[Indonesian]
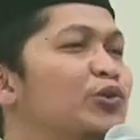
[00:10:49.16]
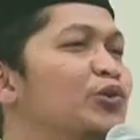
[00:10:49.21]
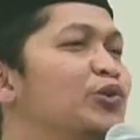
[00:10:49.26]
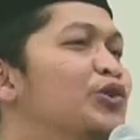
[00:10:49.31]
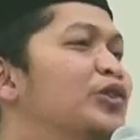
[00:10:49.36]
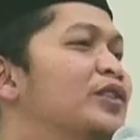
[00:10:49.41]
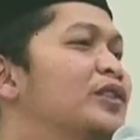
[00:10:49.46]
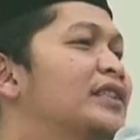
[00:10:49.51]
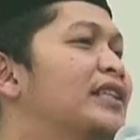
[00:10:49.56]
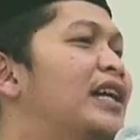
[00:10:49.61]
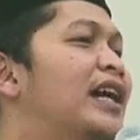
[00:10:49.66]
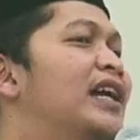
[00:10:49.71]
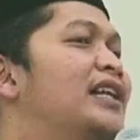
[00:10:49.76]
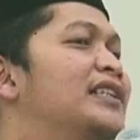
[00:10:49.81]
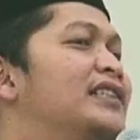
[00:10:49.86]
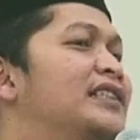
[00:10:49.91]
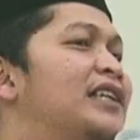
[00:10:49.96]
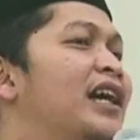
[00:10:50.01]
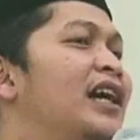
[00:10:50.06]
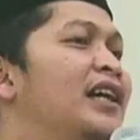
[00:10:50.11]

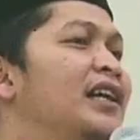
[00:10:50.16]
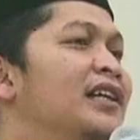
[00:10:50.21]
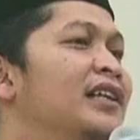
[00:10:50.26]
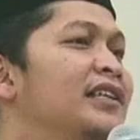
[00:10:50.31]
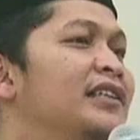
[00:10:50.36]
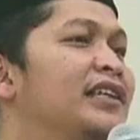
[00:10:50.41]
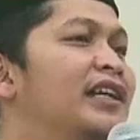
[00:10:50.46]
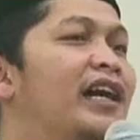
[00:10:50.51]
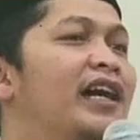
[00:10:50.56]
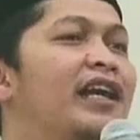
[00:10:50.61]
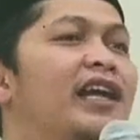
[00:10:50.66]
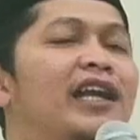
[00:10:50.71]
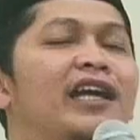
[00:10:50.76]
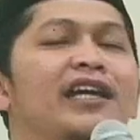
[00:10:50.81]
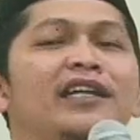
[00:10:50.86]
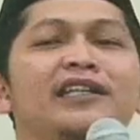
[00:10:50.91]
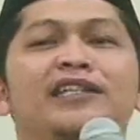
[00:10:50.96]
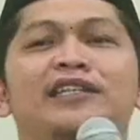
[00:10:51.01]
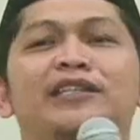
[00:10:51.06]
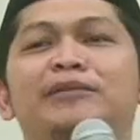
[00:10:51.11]
ustazah yang
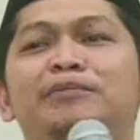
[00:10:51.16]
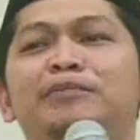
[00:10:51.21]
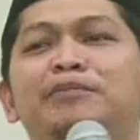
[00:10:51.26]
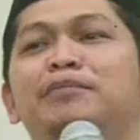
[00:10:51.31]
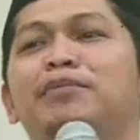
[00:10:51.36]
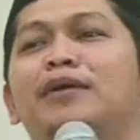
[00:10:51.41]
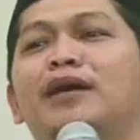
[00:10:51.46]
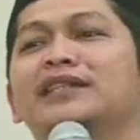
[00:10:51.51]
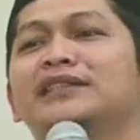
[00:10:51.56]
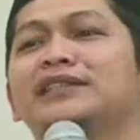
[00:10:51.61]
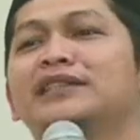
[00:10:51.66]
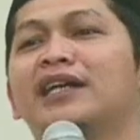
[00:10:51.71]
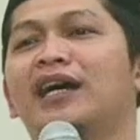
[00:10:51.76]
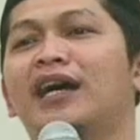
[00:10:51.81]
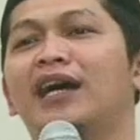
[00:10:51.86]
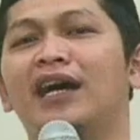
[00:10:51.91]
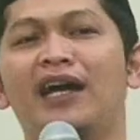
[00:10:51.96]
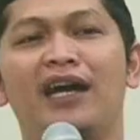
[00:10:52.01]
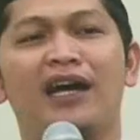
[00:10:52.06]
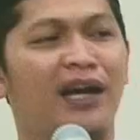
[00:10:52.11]
lagi
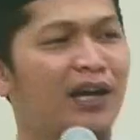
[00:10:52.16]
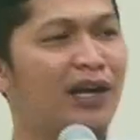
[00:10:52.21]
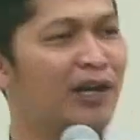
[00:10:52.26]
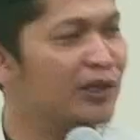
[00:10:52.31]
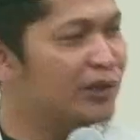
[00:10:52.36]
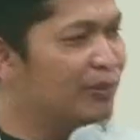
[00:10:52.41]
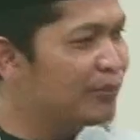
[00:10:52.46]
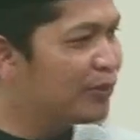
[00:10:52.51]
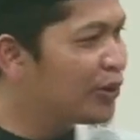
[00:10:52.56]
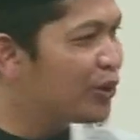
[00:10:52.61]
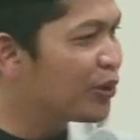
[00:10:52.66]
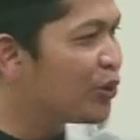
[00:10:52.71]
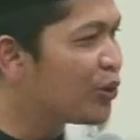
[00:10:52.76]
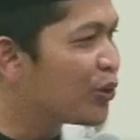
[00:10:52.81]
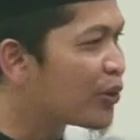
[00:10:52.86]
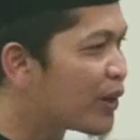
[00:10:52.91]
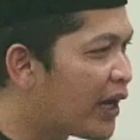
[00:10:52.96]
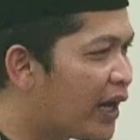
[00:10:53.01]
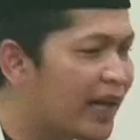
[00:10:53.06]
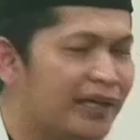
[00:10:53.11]
baca khatmul
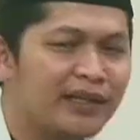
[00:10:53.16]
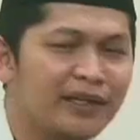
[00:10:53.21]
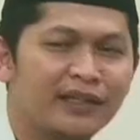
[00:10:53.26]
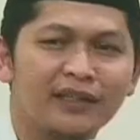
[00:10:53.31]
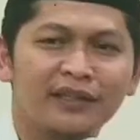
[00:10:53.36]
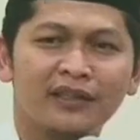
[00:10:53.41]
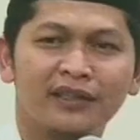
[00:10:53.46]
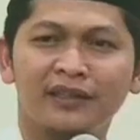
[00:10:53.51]
Quran